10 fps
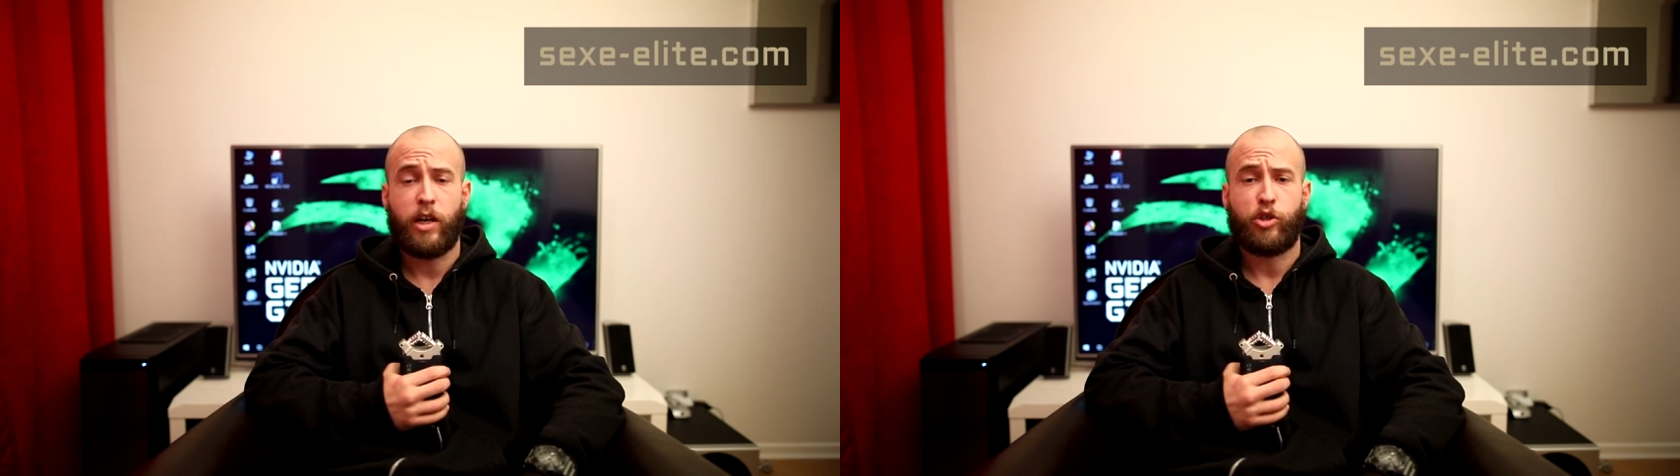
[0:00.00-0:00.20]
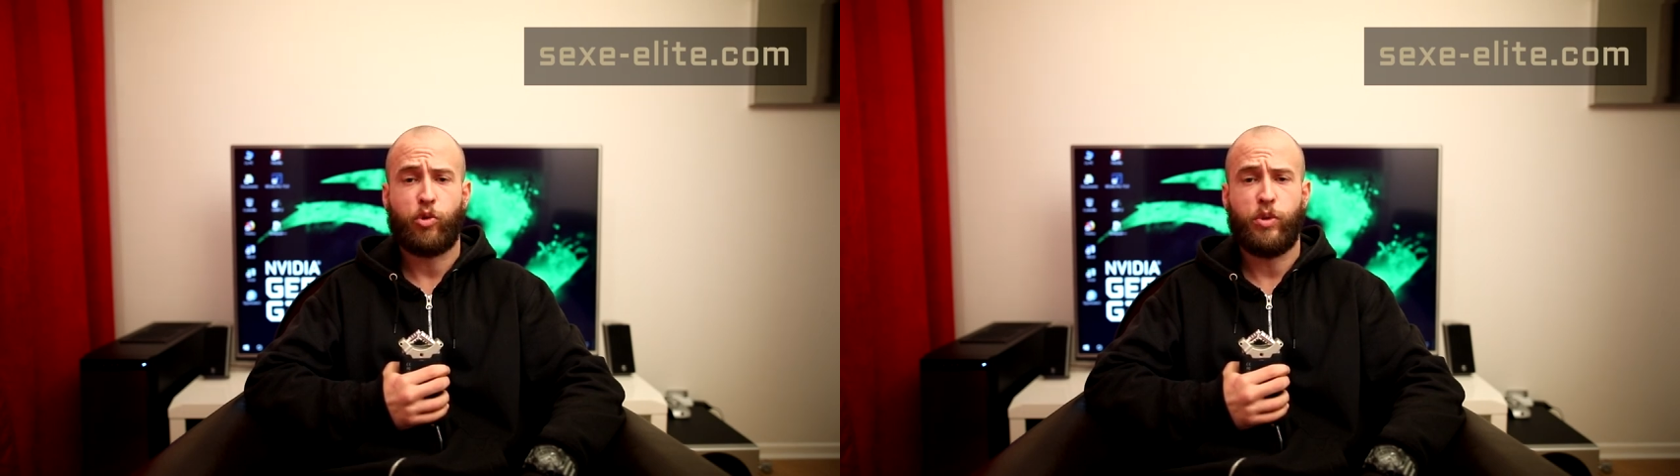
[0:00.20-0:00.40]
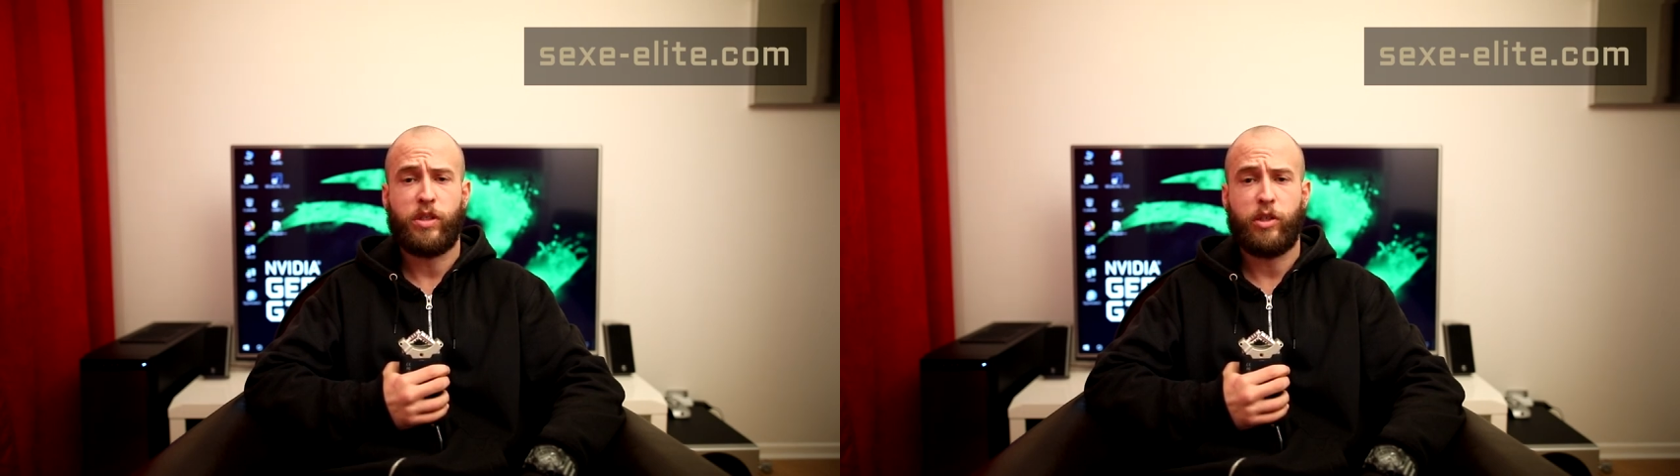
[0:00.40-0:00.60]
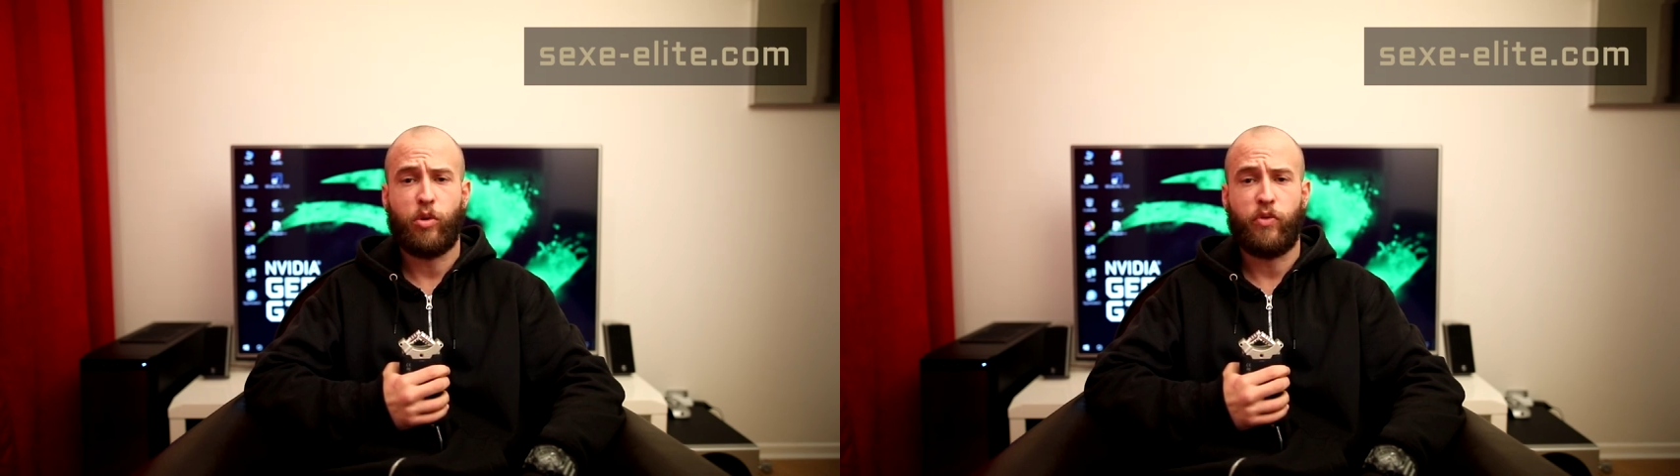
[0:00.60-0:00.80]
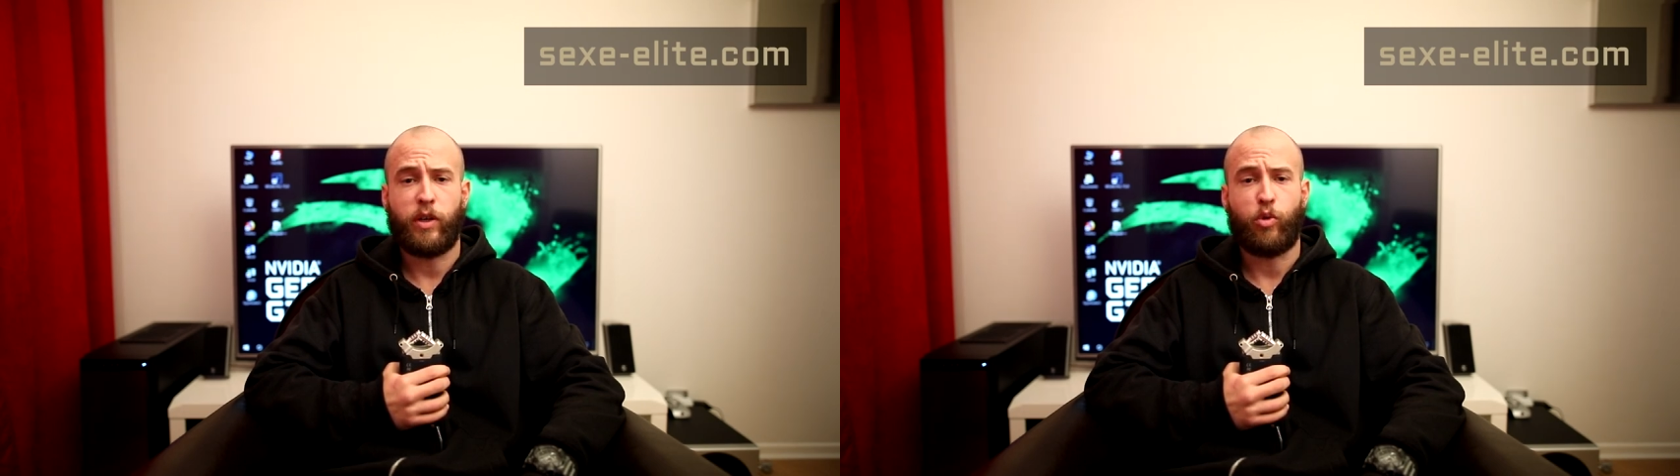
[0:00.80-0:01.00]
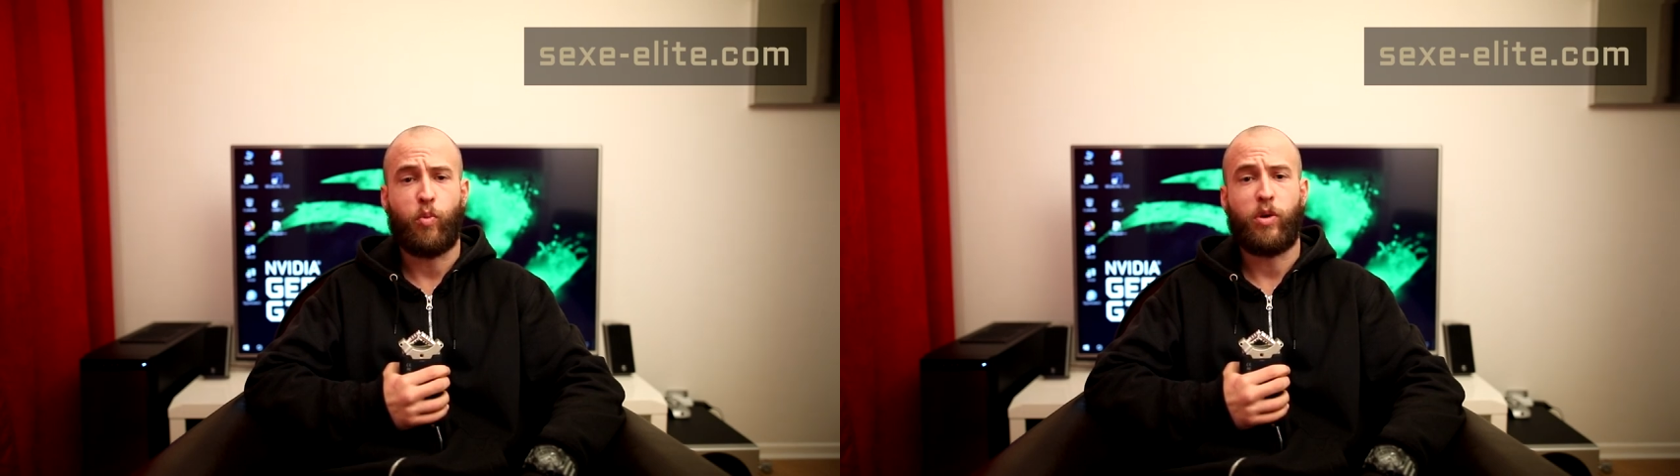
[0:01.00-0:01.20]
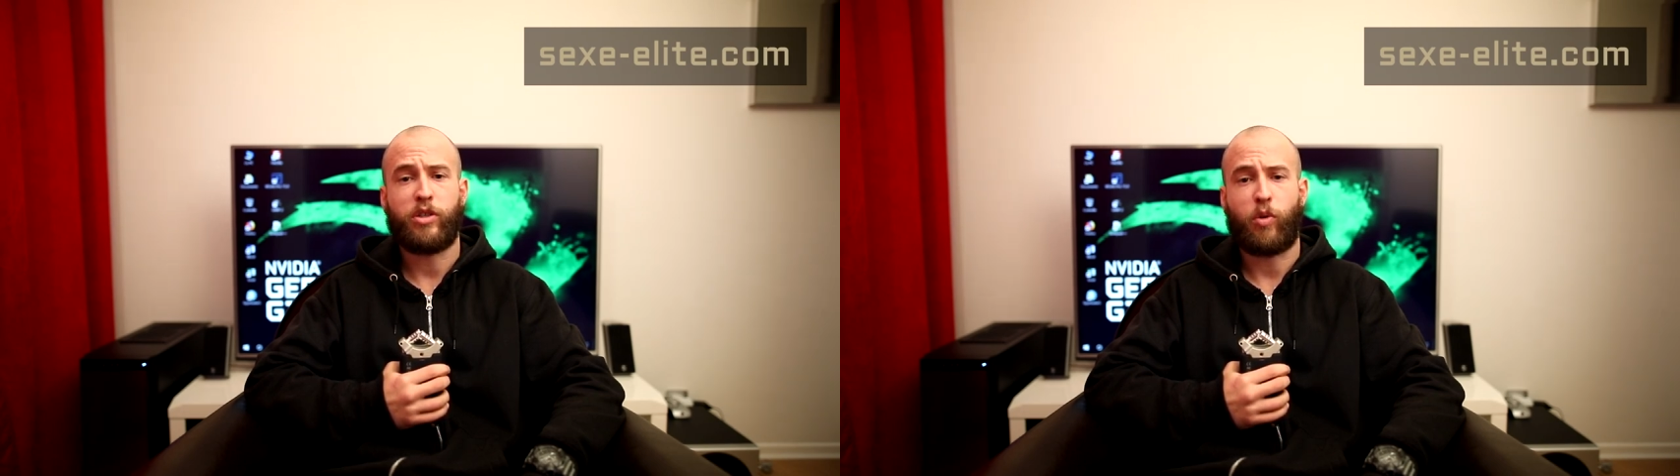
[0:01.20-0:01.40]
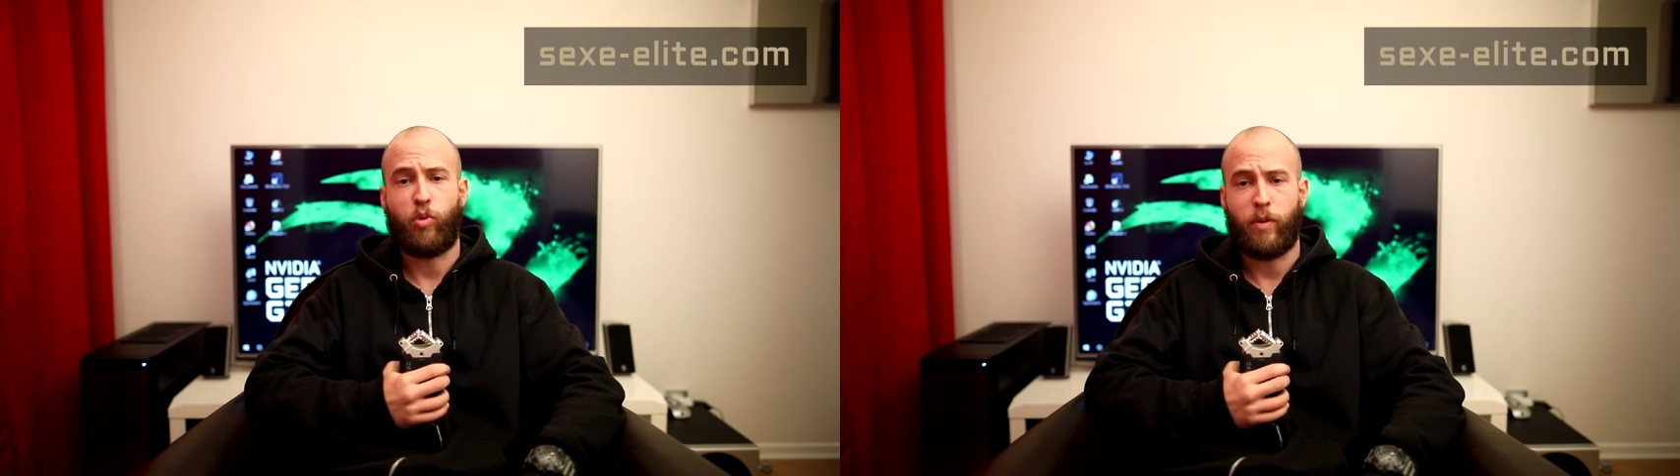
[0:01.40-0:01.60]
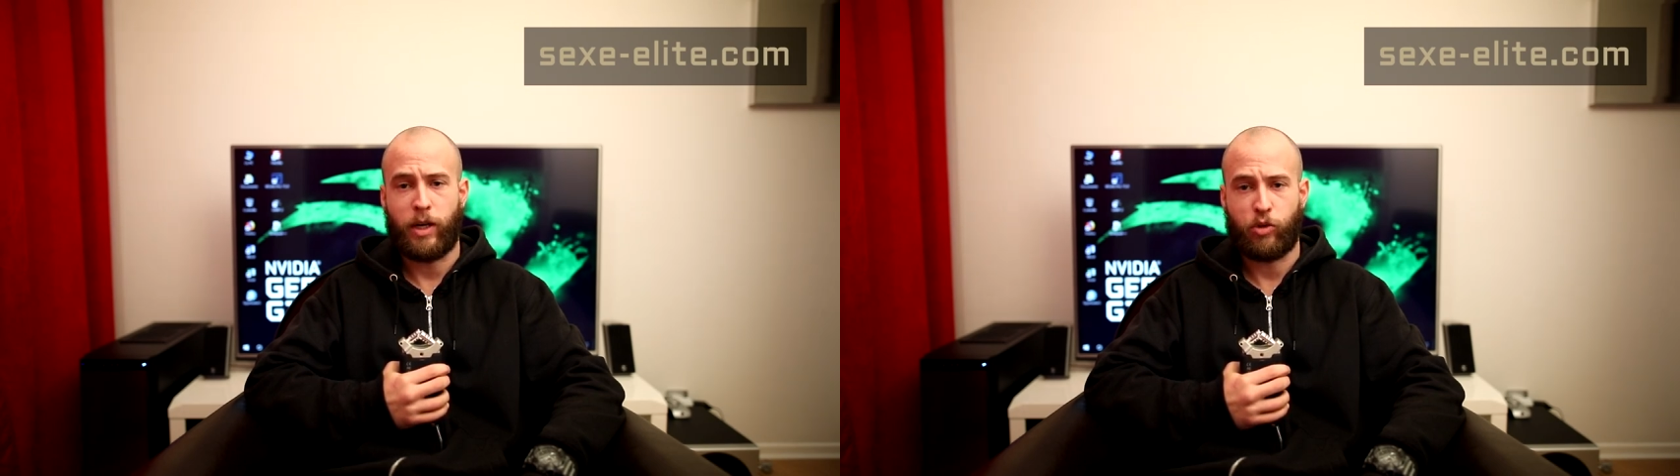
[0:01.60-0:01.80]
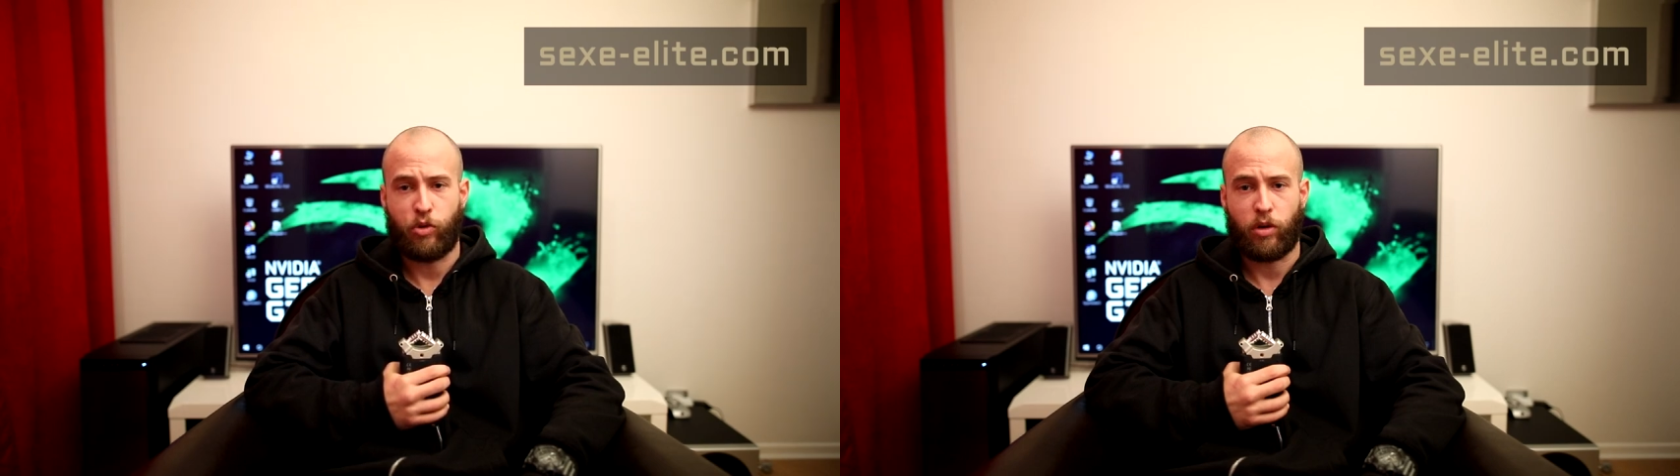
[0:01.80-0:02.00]
celui-ci devient de moins en moins
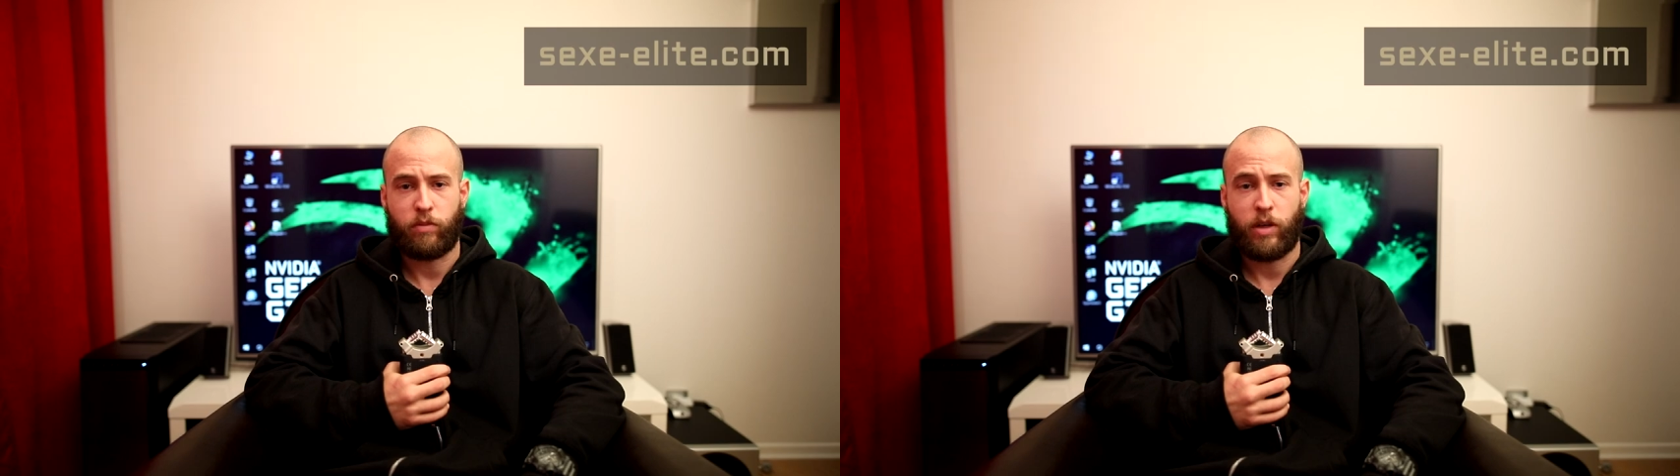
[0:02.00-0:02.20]
mature.